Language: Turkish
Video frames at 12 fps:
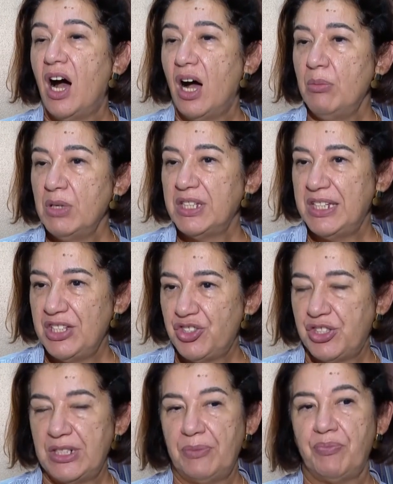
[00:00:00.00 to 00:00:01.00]
Ama
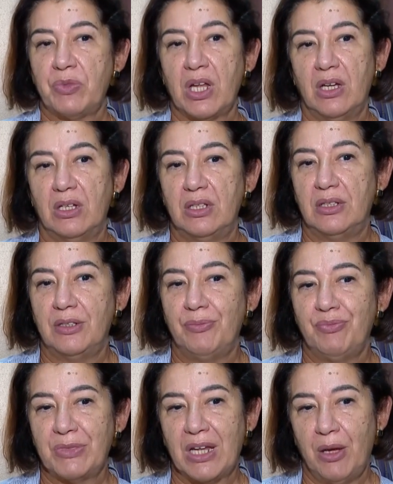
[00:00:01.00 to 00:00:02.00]
kişi e,
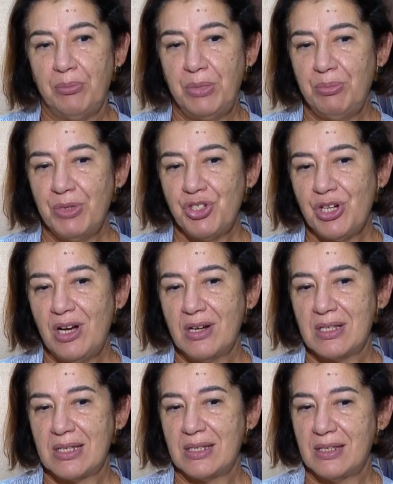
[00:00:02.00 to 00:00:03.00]
bir baş
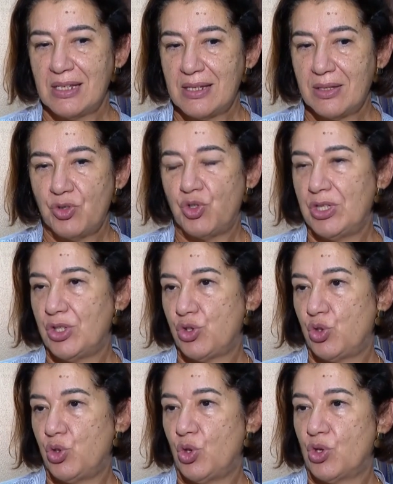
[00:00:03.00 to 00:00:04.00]
ağrısını sıkça
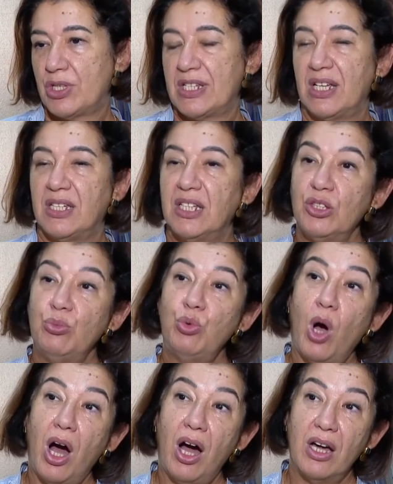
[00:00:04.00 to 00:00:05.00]
yaşıyorsa ya da
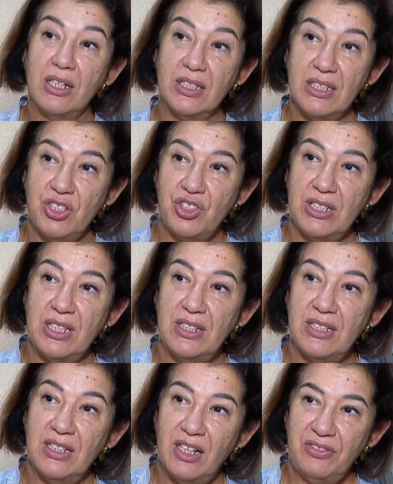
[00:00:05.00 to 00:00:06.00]
bu ağrının
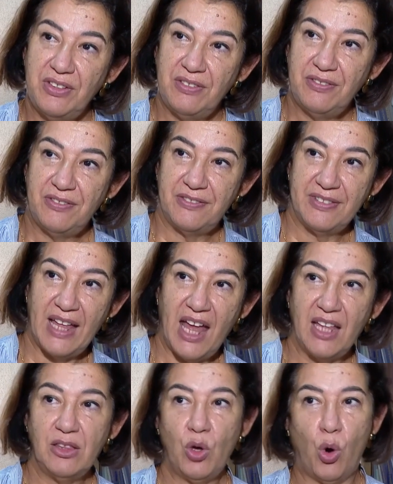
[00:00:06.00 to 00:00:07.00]
şiddeti
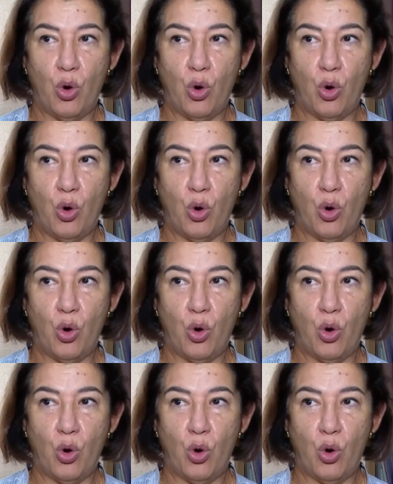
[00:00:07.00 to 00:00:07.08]
hafiften